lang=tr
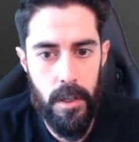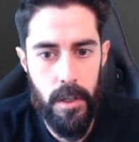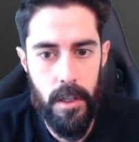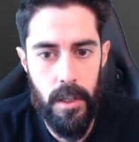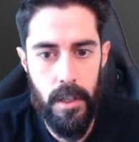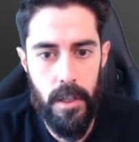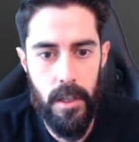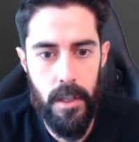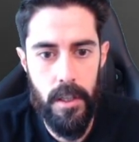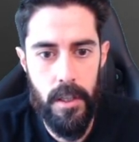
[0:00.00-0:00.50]

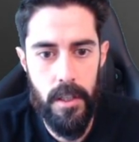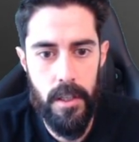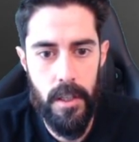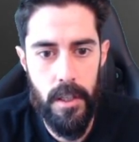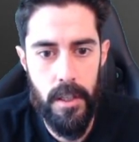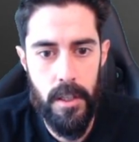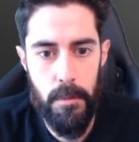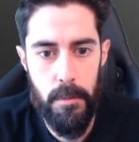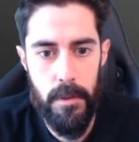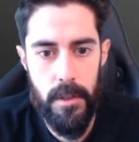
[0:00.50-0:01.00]
Ee,
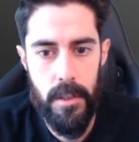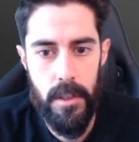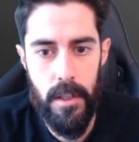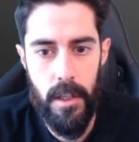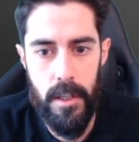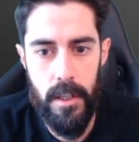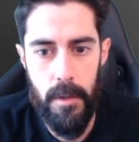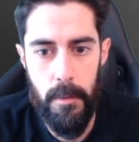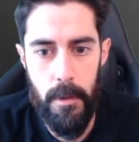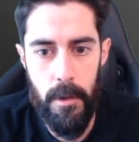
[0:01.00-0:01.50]
saçımızı
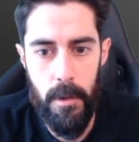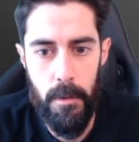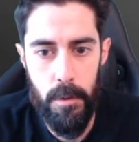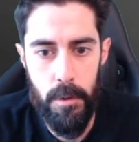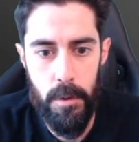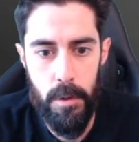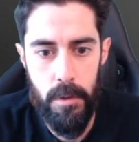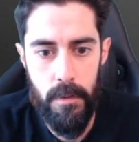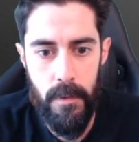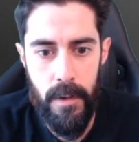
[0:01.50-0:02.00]

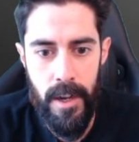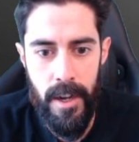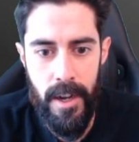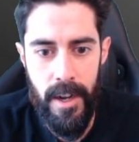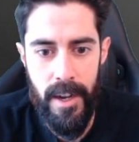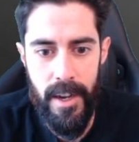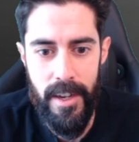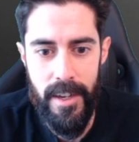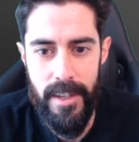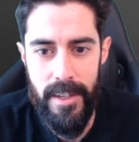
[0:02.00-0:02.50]
seçebiliyormuşuz.
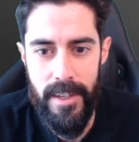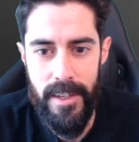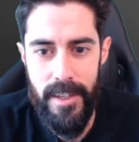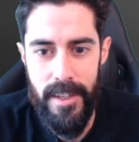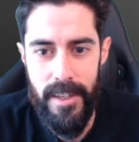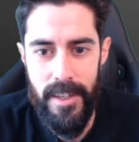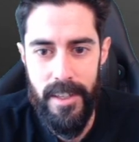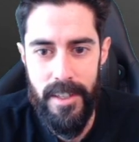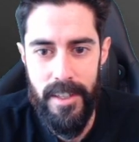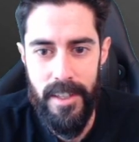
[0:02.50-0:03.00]
Vay.
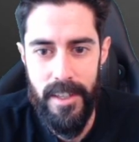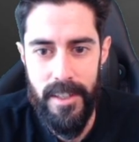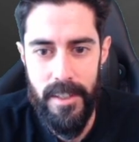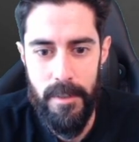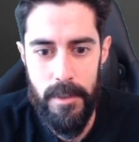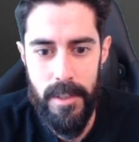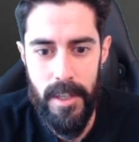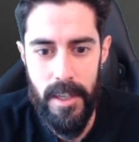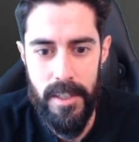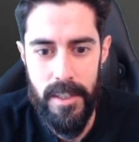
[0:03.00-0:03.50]
Nasıl
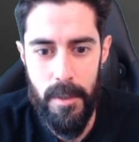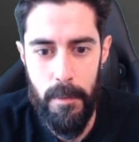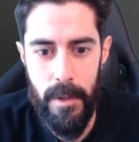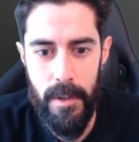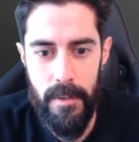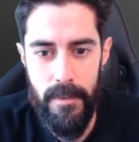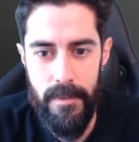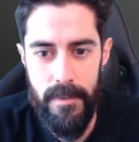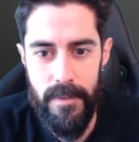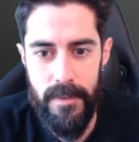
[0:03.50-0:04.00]
bir saç
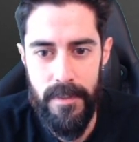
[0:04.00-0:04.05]
yapalım?